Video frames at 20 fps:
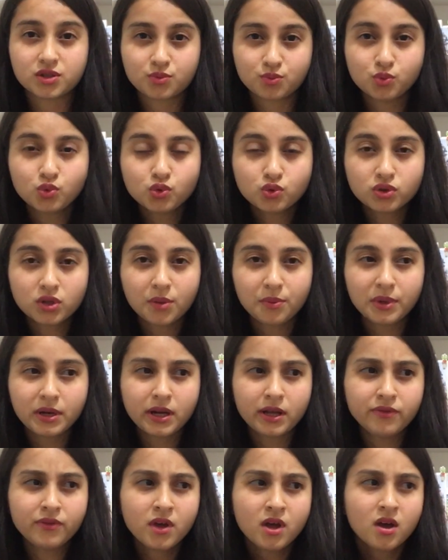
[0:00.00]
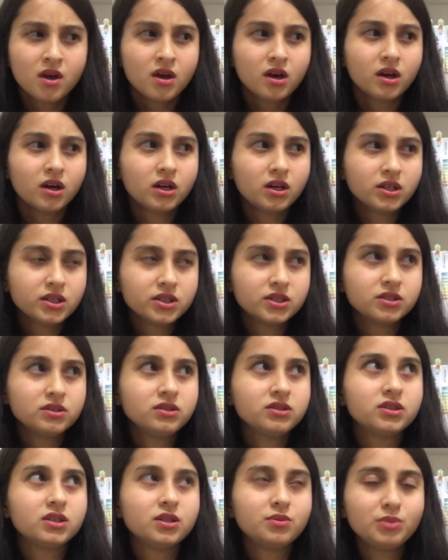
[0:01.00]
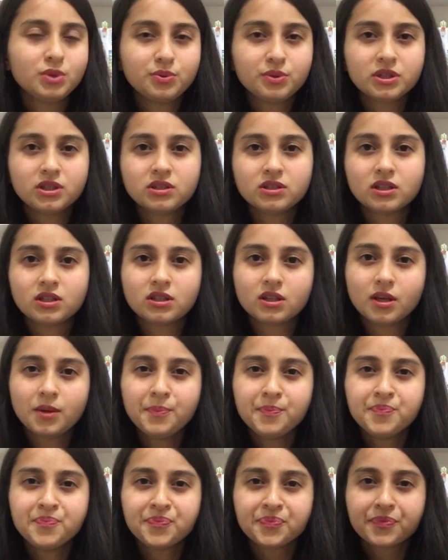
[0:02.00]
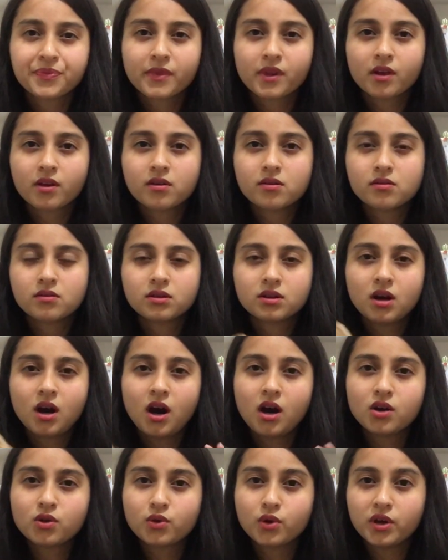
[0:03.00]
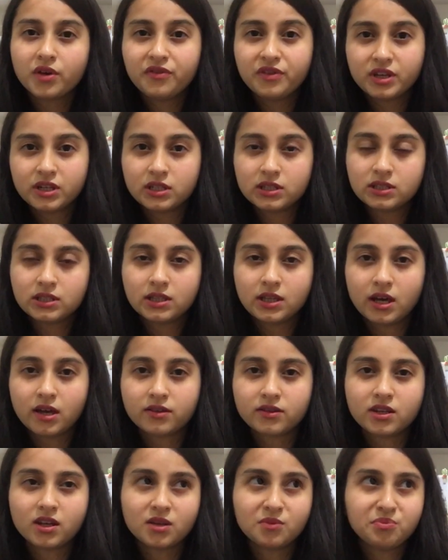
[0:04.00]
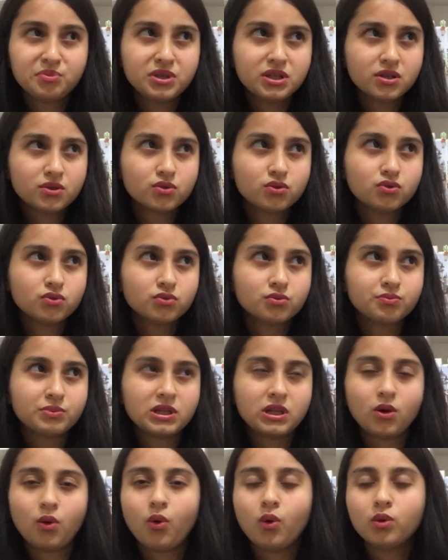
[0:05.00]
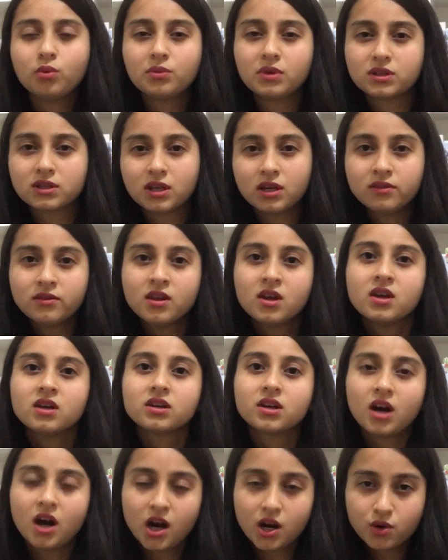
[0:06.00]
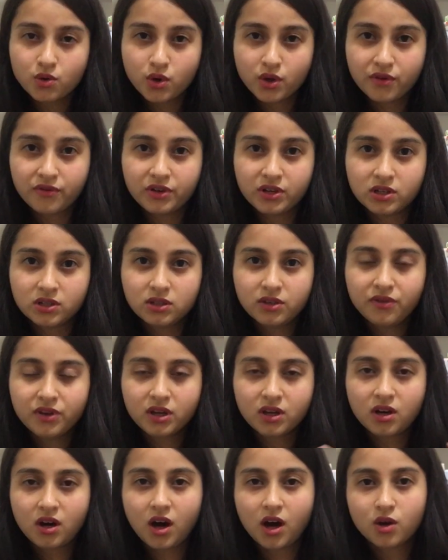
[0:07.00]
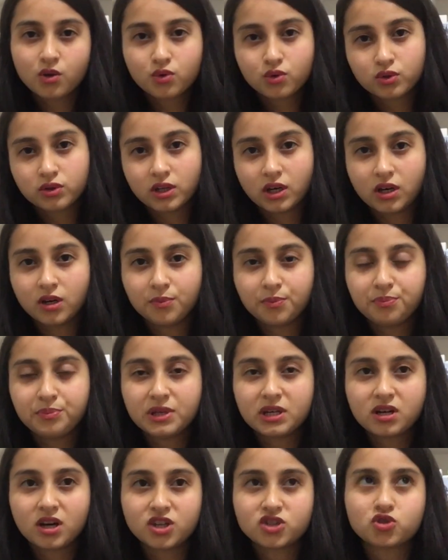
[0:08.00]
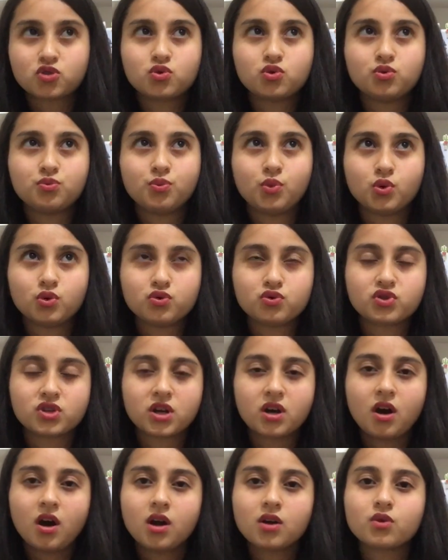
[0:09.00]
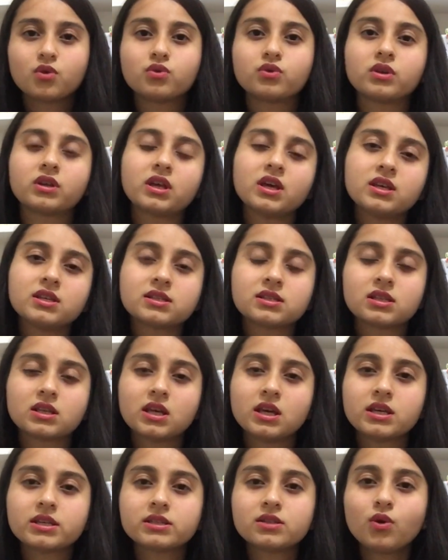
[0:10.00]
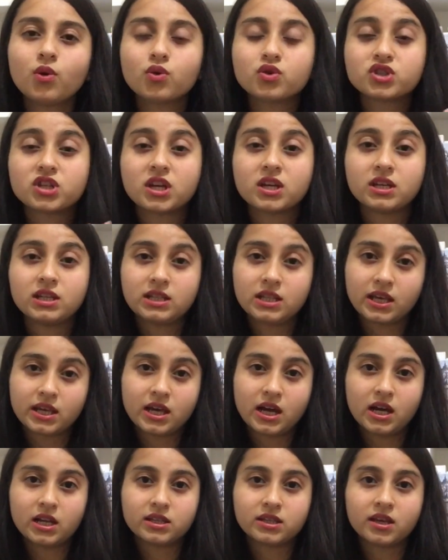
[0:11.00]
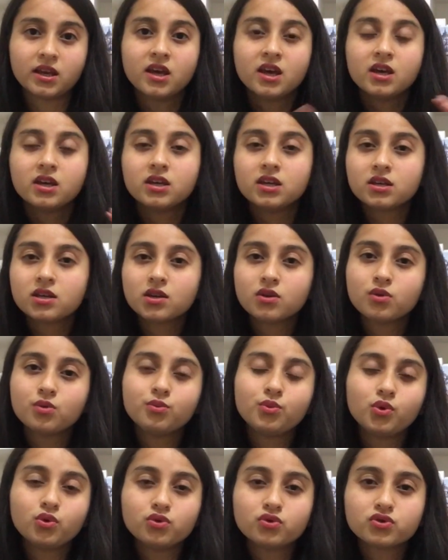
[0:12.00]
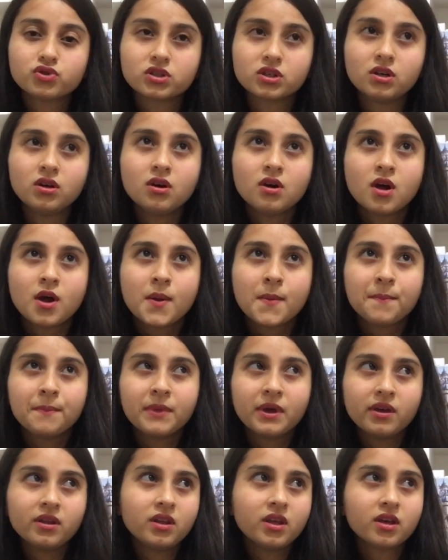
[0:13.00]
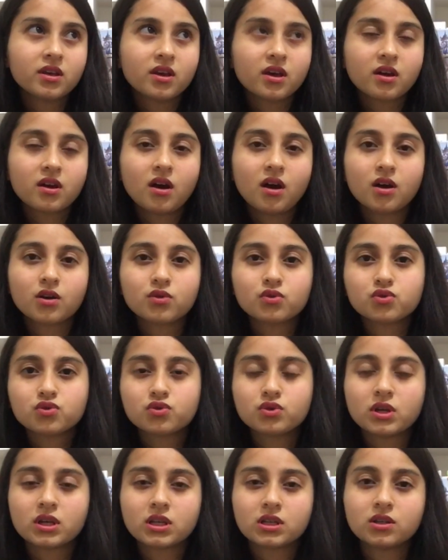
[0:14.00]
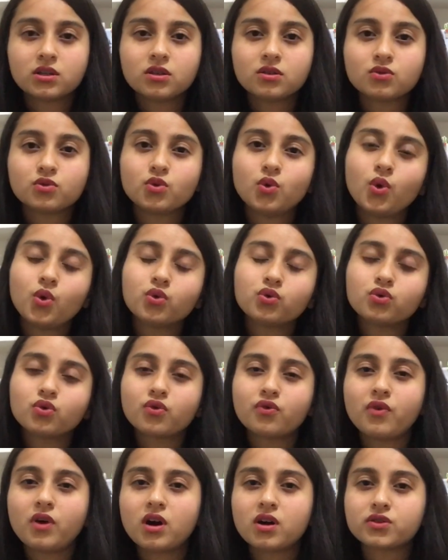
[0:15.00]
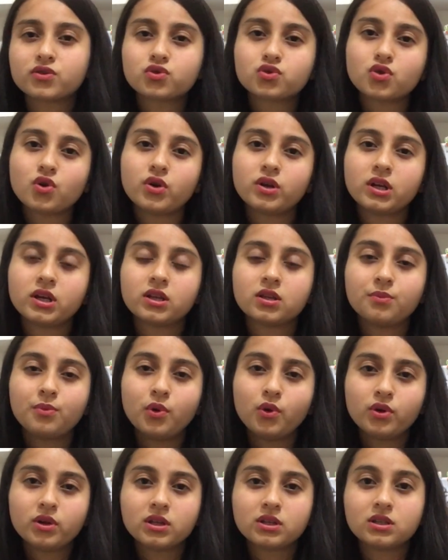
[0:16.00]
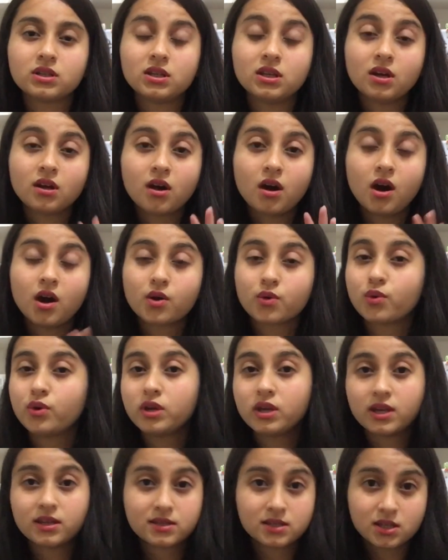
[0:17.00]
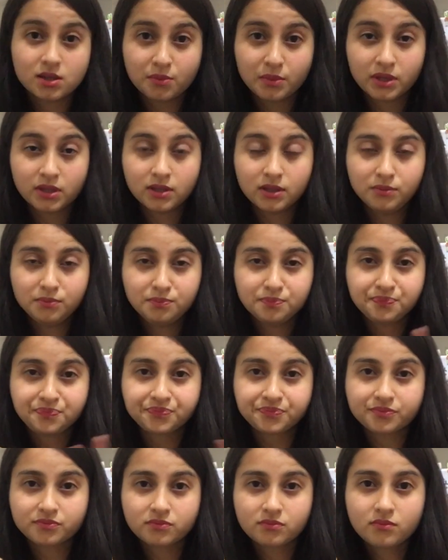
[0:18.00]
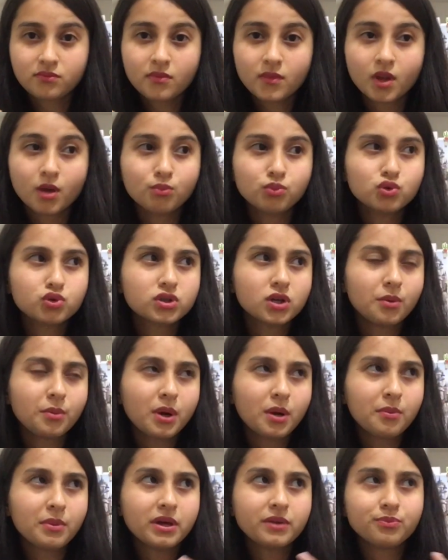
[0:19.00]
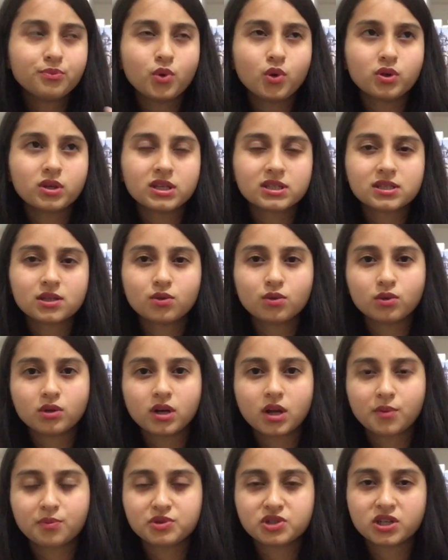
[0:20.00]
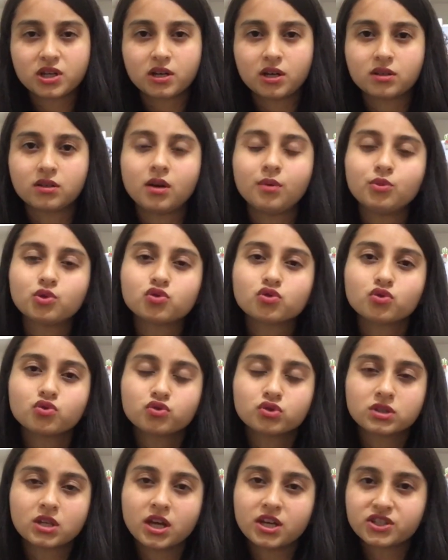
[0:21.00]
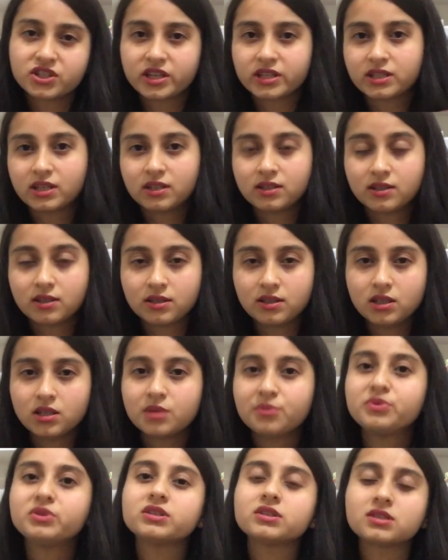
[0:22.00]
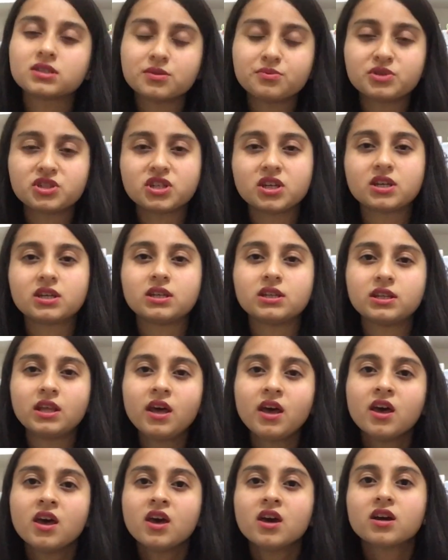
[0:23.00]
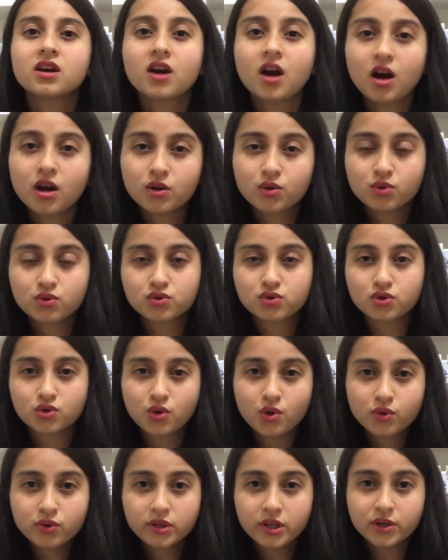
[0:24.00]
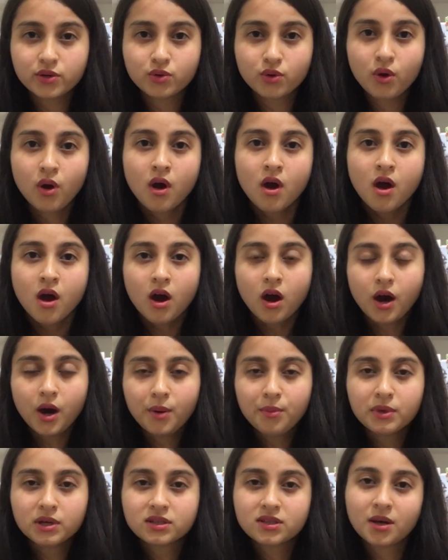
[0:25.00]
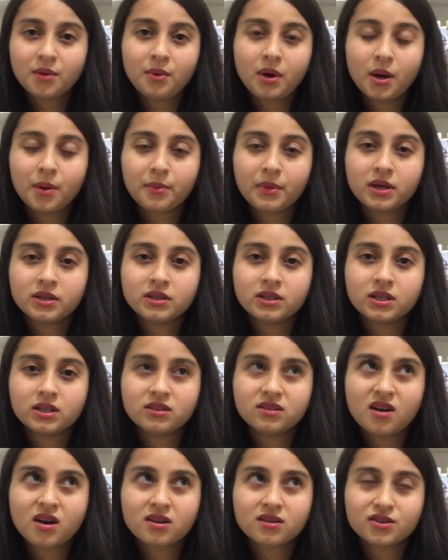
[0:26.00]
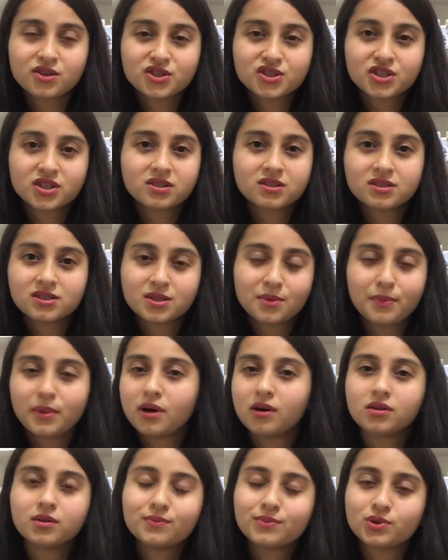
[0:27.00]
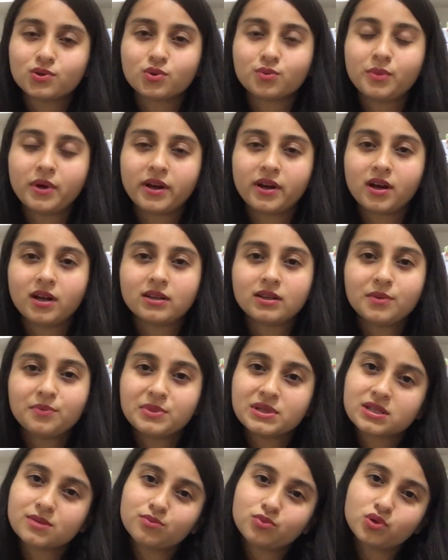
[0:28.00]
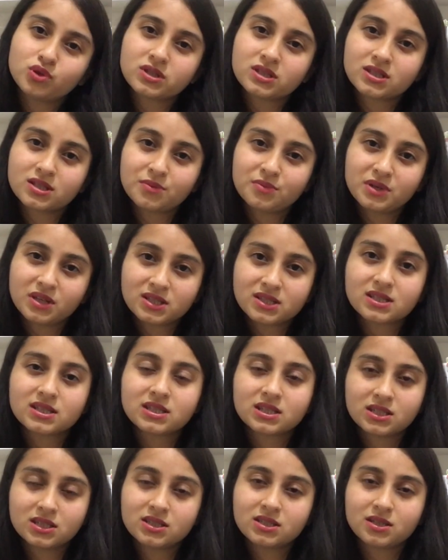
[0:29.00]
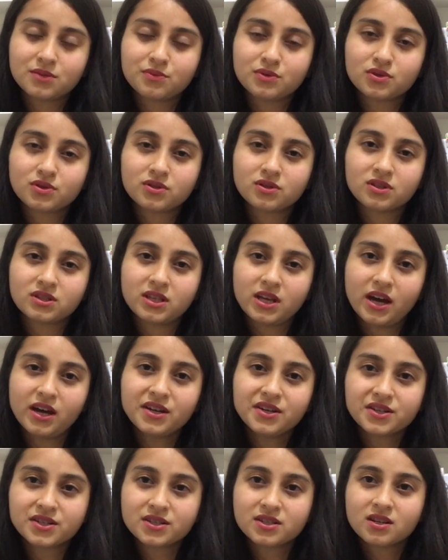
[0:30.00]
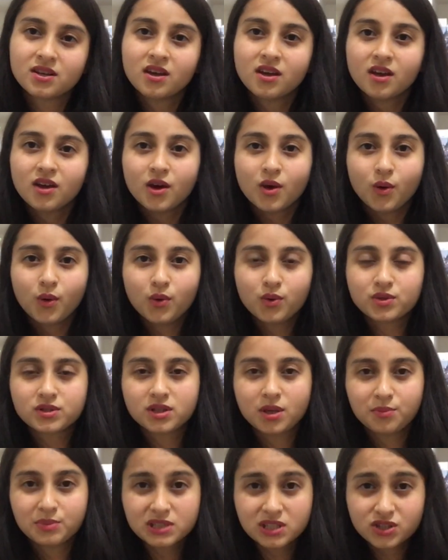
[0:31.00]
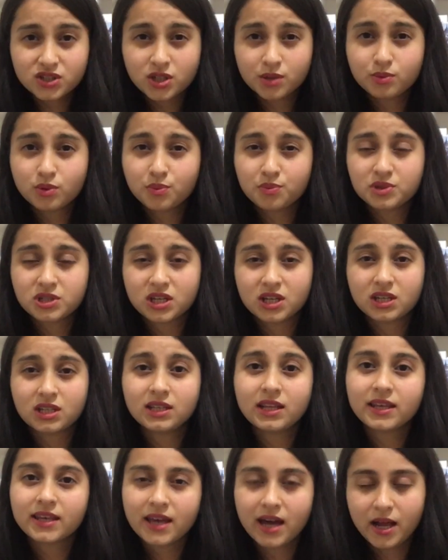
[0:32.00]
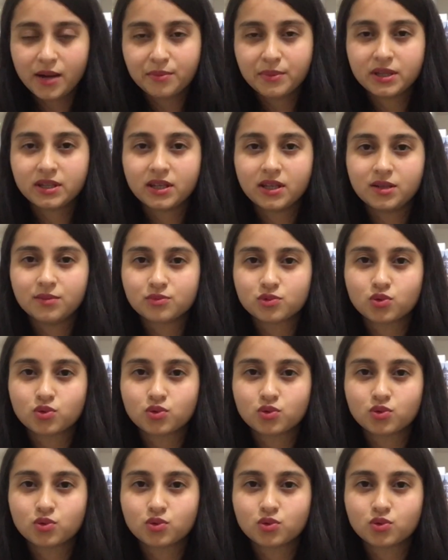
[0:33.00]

Muhtemelen ayın 21'inde de kargoya verildi dendi. Yani bir gün bile olmadan kargoya verildi ve kargoda birkaç gün boyunca kargoda gezdi gezdi o şekilde geldi. İki gün boyunca MNG kargo sürekli yoğunluk vardı şöyleydi böyleydi diye kargoya getirmedi. Bu tamamen bölgesel olarak bir şey herhalde. Amazon gerçekten dediği gibi hızlı bir şekilde kargonuzu gönderiyor. Ama tamamen e, nerede yaşadığınıza bağlı bir durum herhalde. Bizim burası da biraz sıkıntı bir yer. O yüzden bize çabuk bir şekilde gelmedi elimize